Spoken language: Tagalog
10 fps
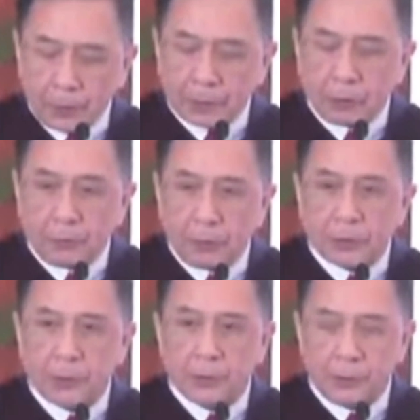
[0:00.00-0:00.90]
Commission
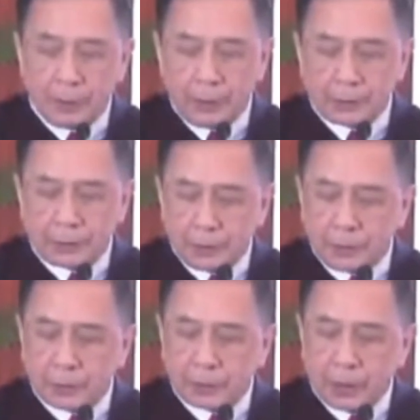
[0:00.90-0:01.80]
on Elections,
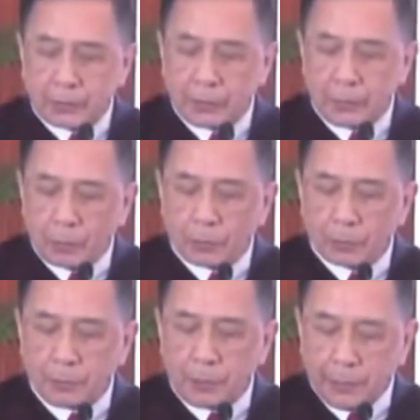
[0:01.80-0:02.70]
Intramuros,
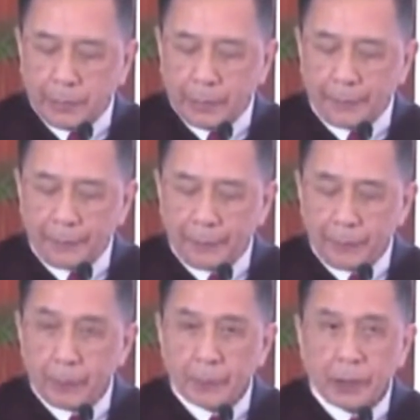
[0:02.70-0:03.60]
Manila,
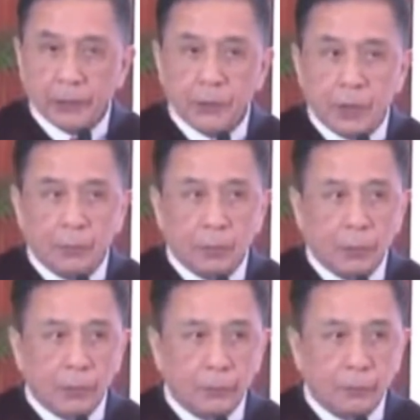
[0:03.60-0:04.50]
National Board
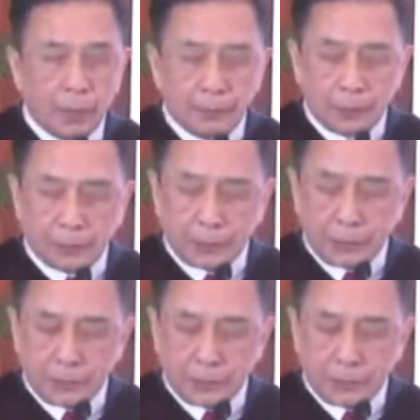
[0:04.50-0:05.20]
of Canvassers,